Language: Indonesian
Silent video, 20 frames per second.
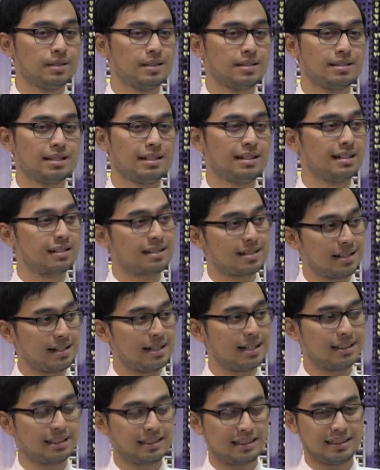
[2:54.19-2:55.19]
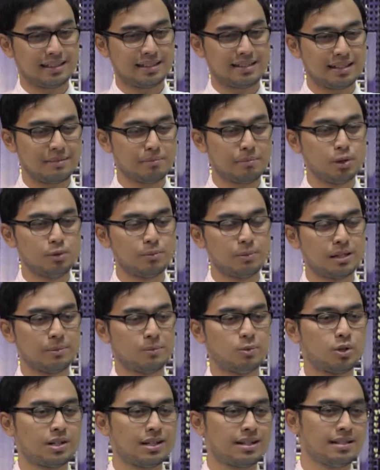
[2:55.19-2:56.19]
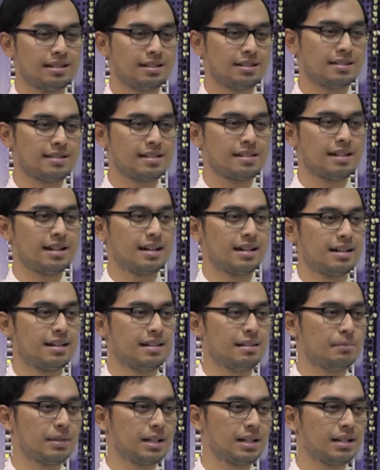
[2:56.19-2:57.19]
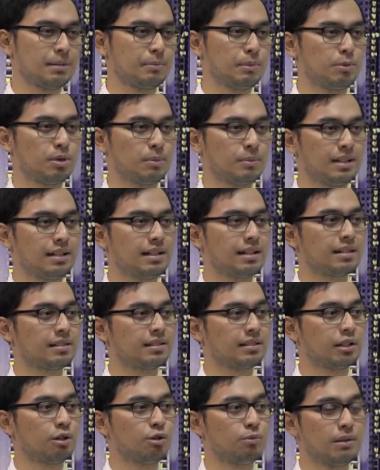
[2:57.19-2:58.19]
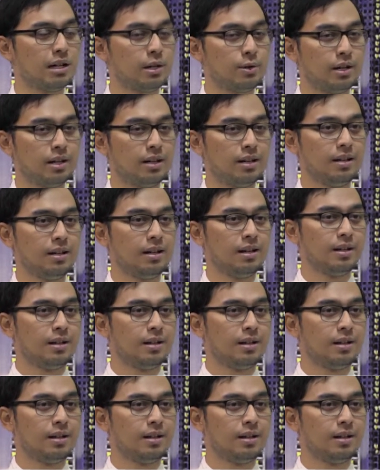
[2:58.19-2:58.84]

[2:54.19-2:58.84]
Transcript: seingat saya, saya belum menemukan sejarah di mana Nabi Muhammad dikasih tahu bahwa